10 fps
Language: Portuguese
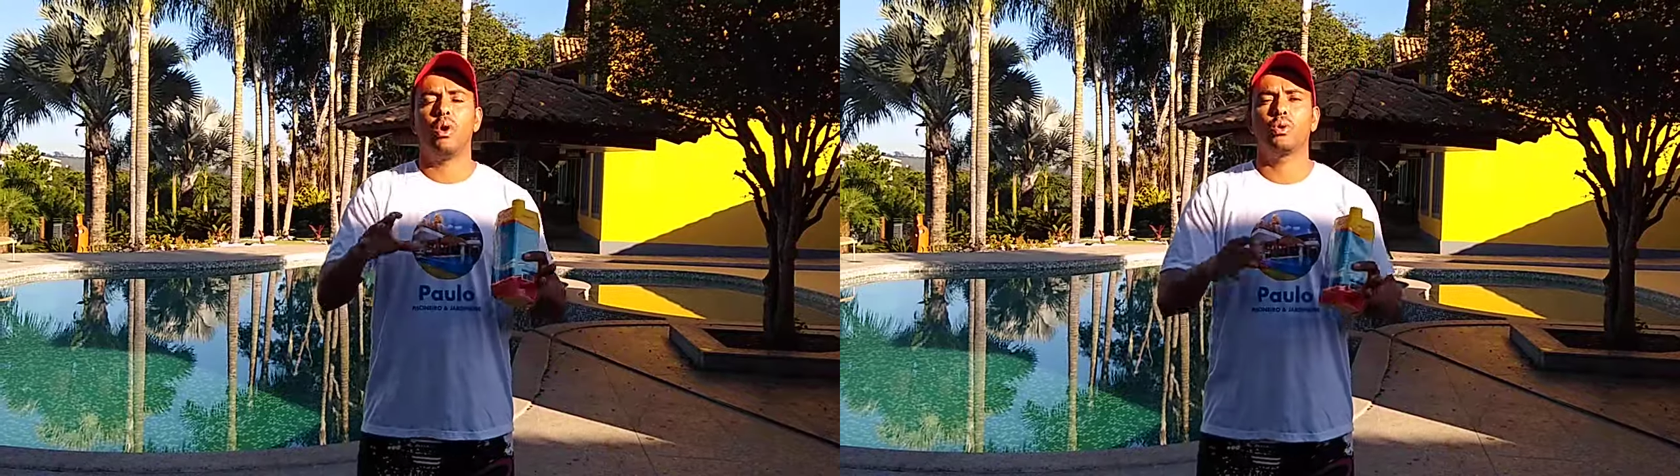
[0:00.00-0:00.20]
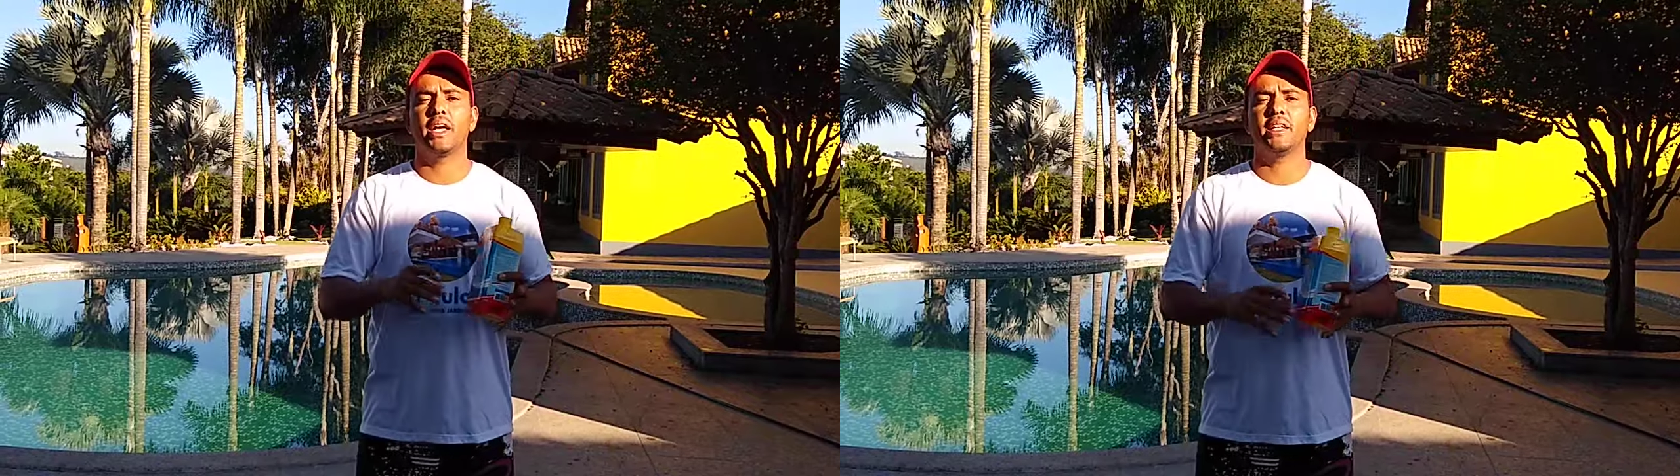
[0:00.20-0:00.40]

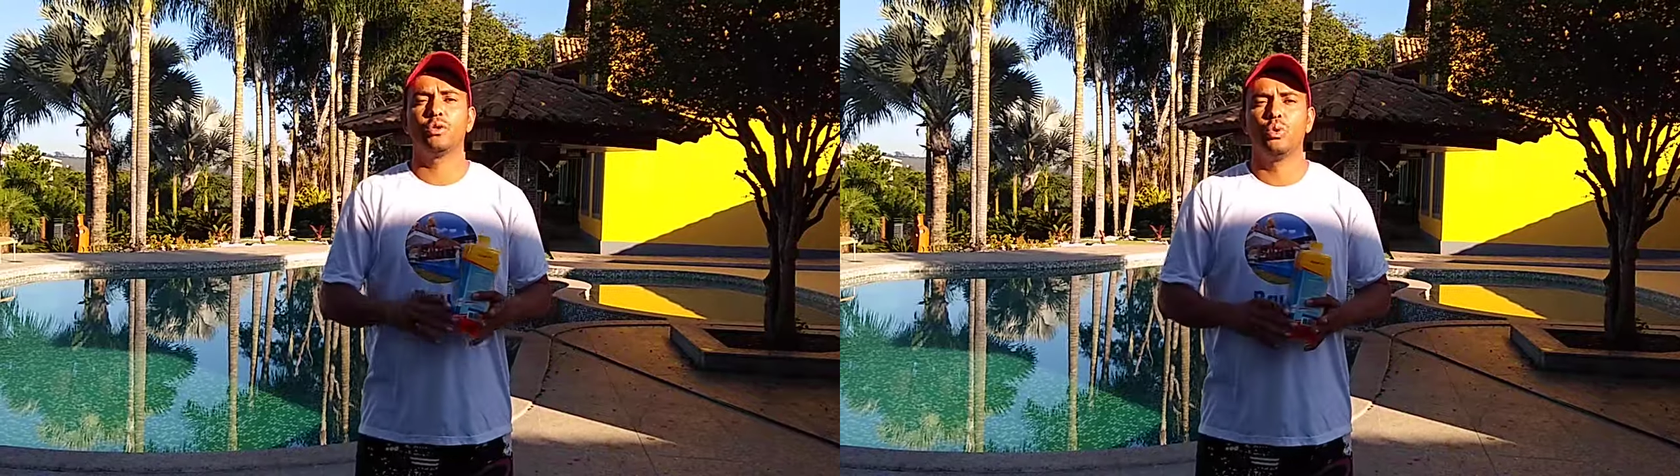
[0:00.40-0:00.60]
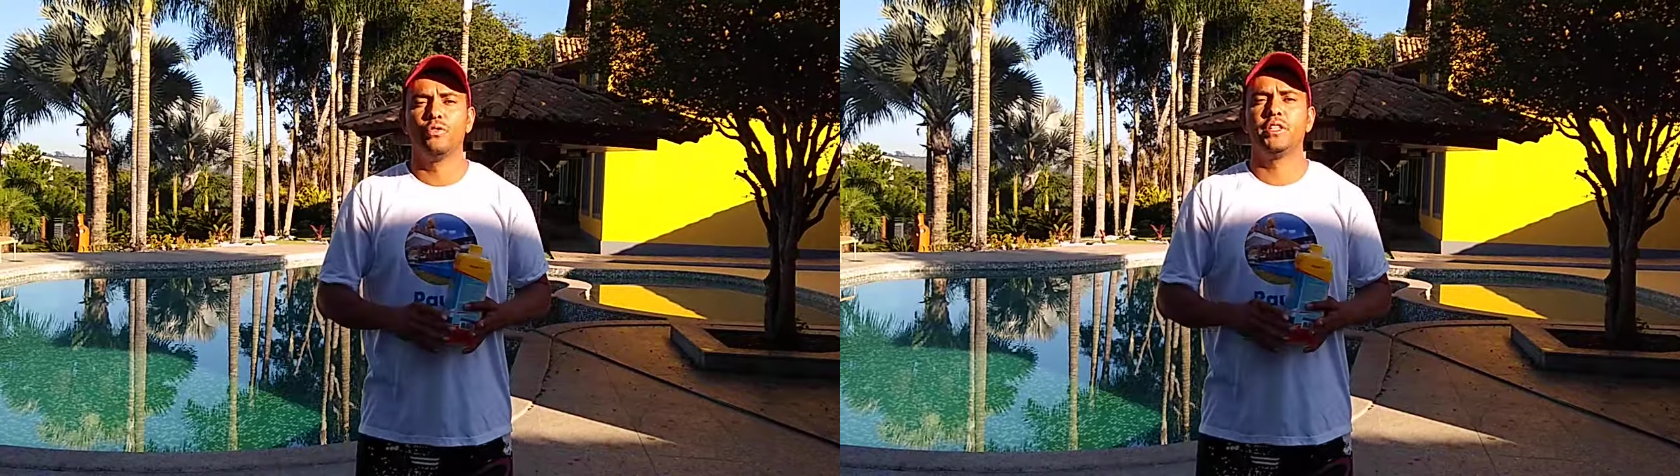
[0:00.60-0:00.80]
Qualquer
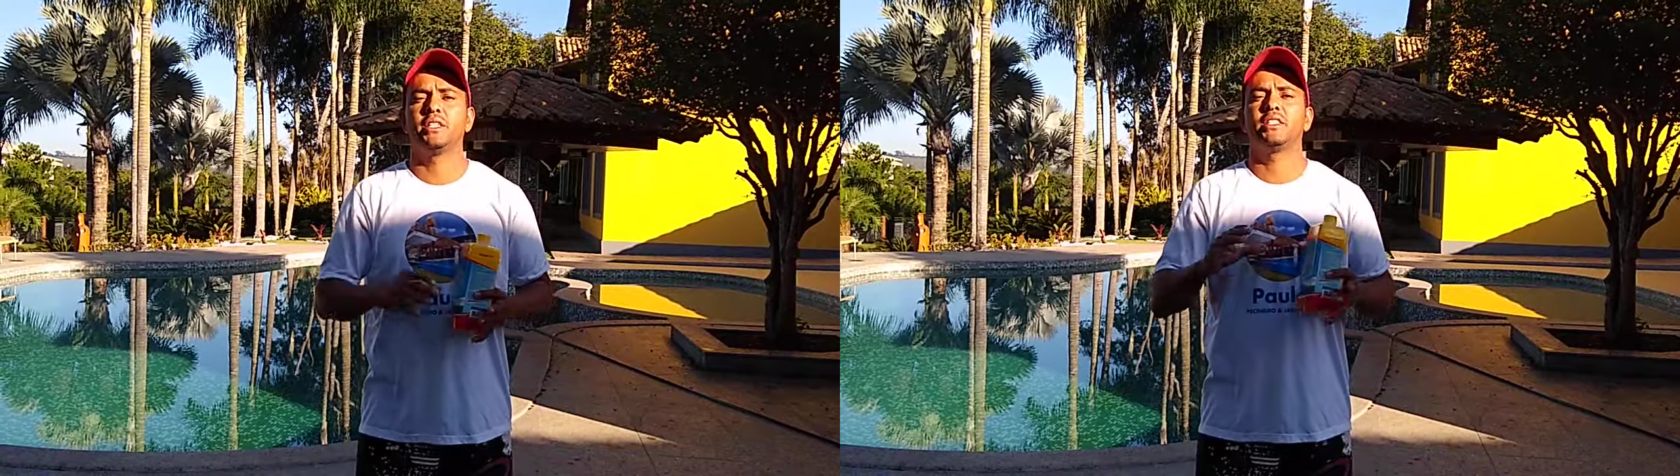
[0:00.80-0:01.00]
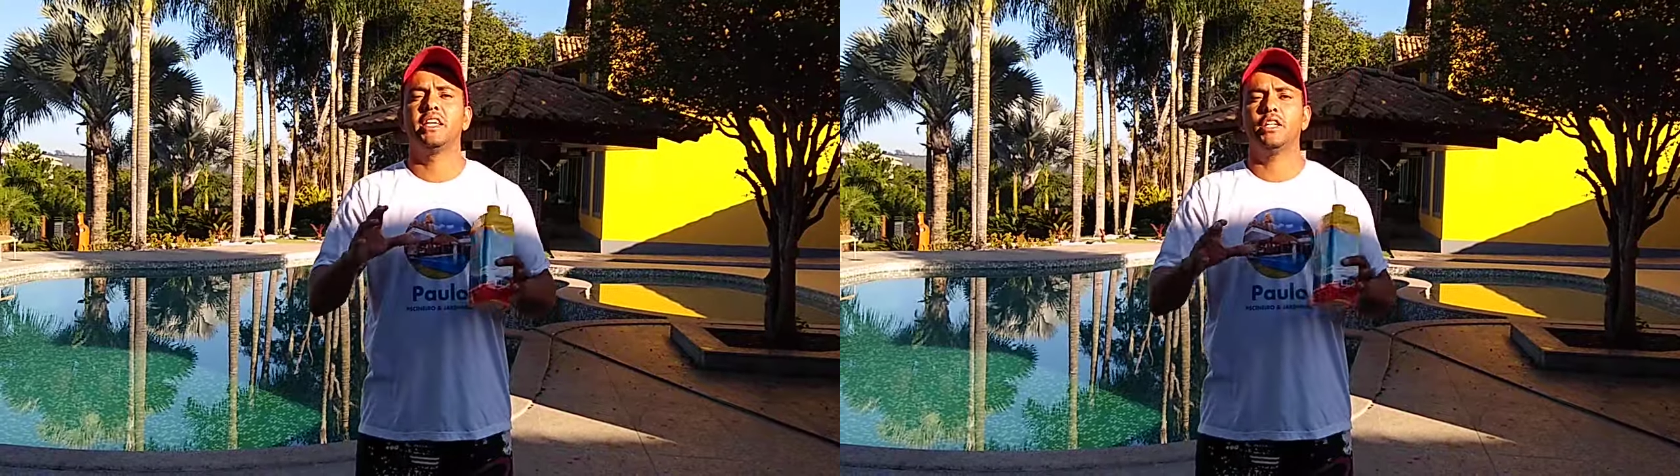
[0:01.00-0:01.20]

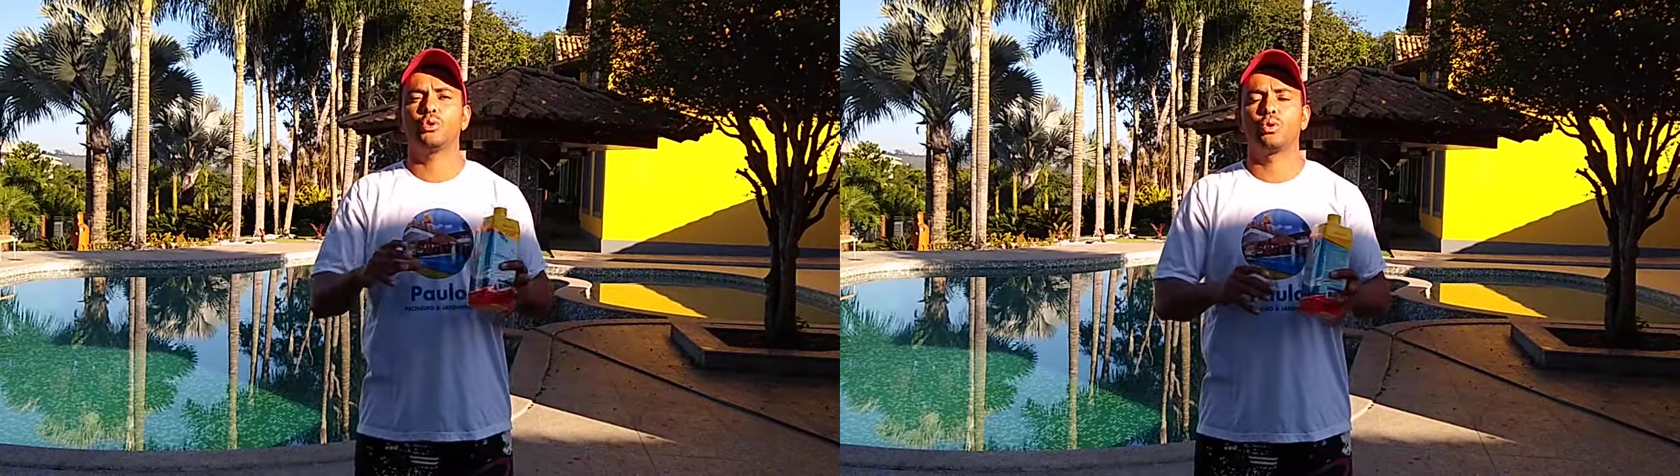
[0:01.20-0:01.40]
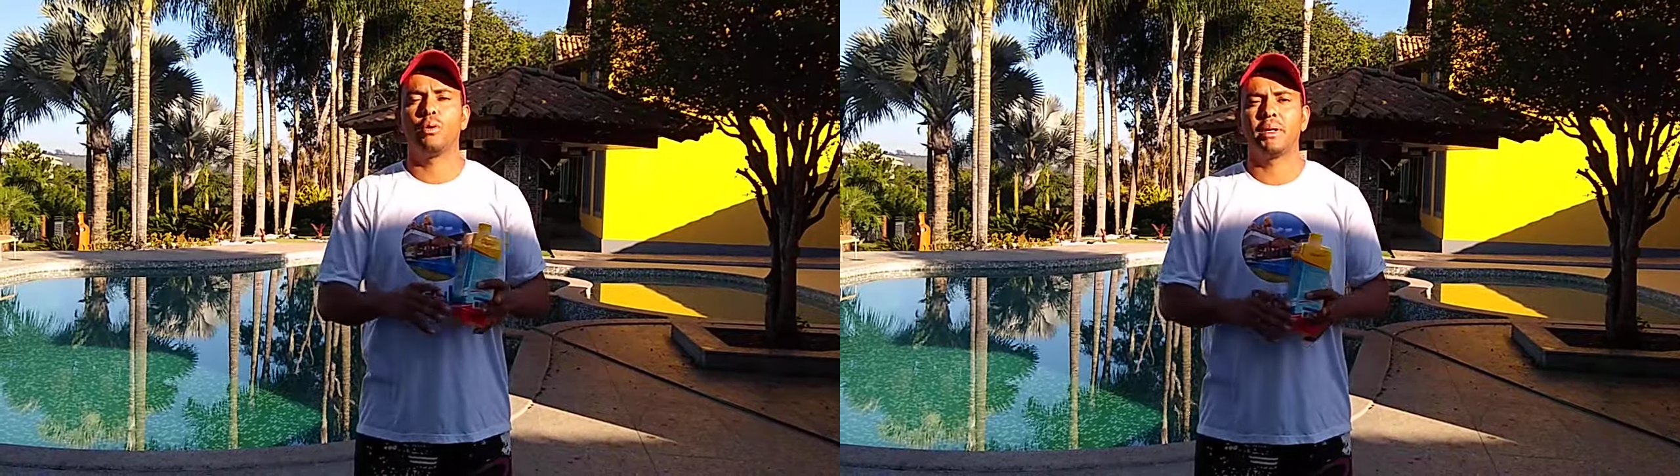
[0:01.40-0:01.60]
dúvida,
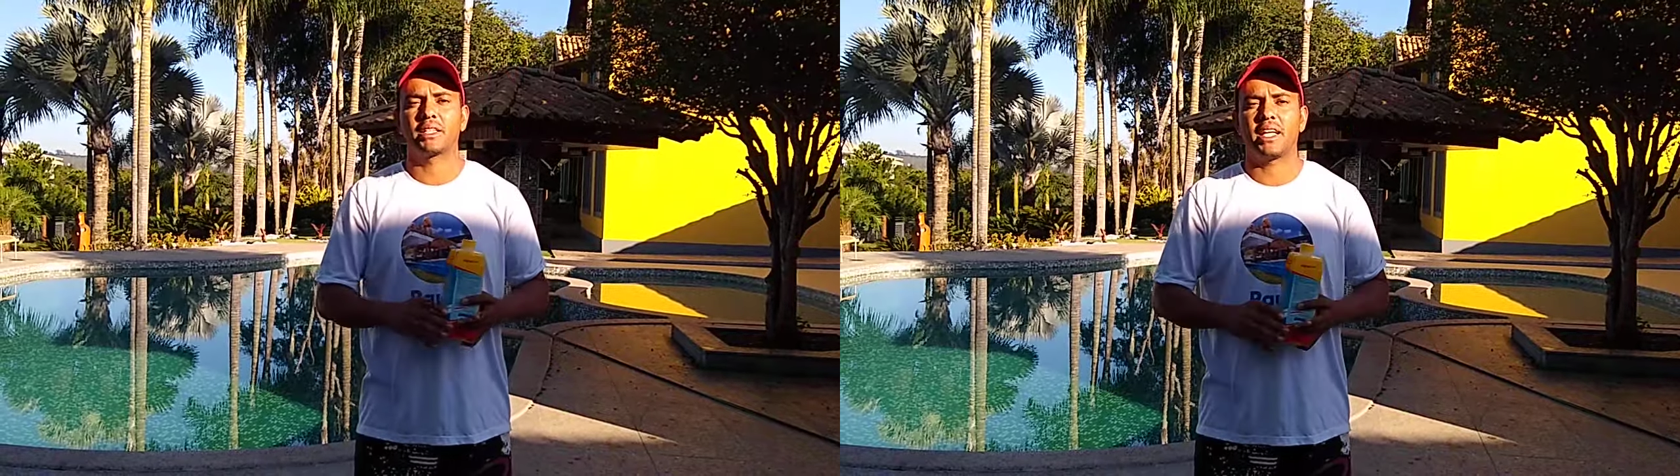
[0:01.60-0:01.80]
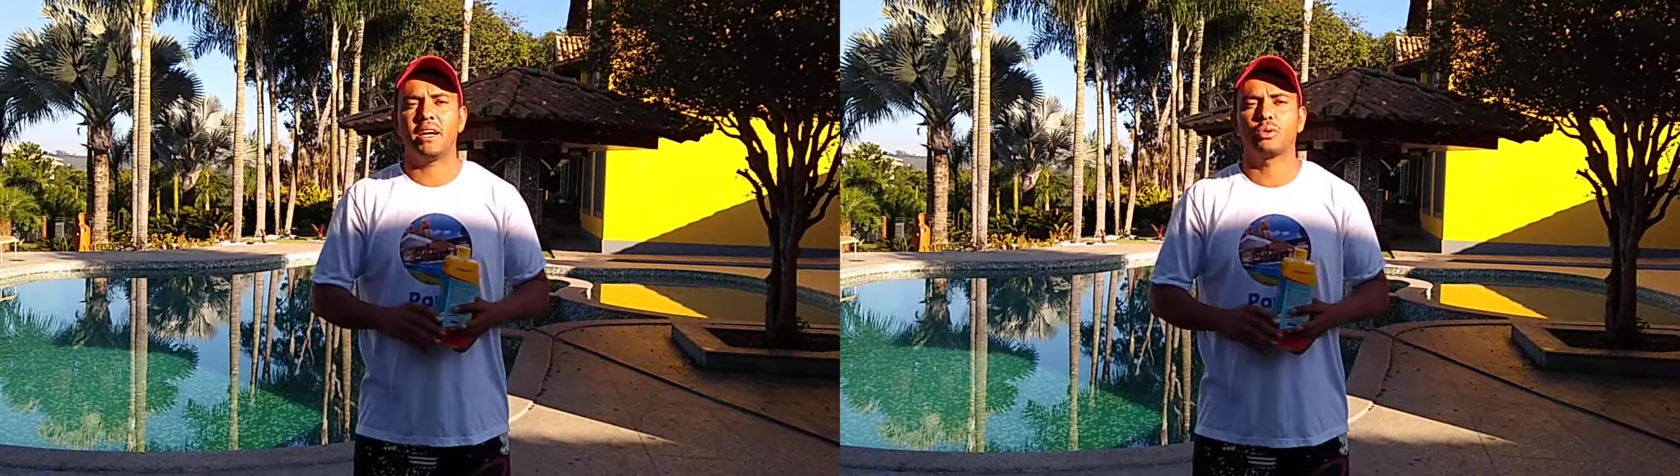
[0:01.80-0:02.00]
deixa o
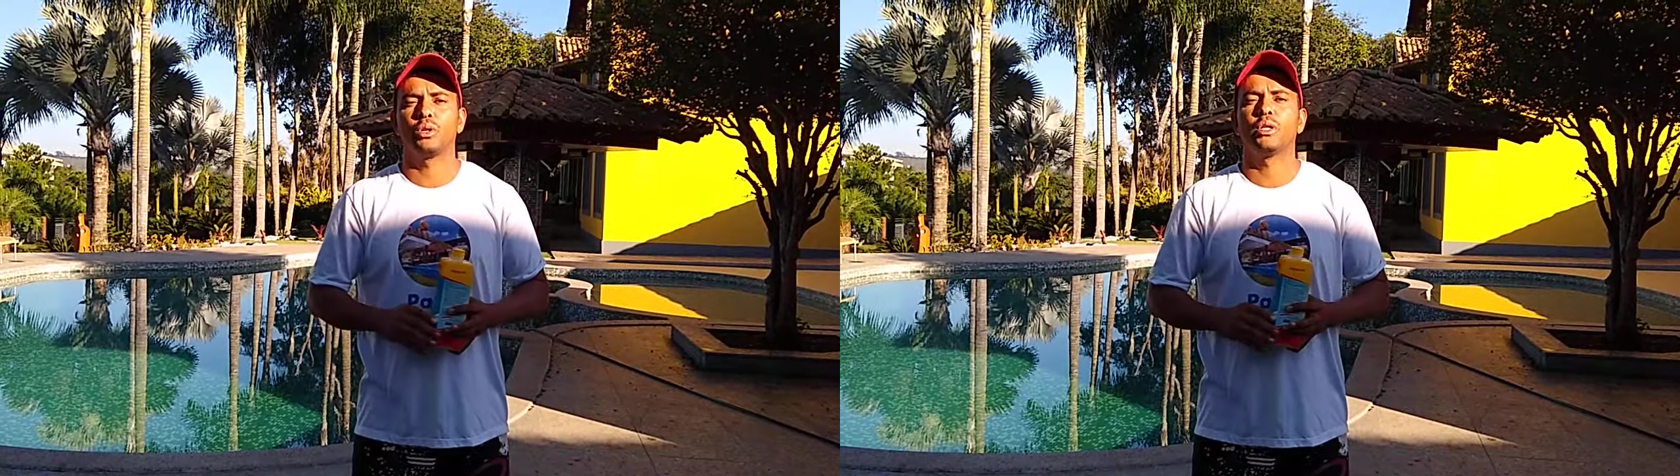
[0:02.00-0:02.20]
comentário que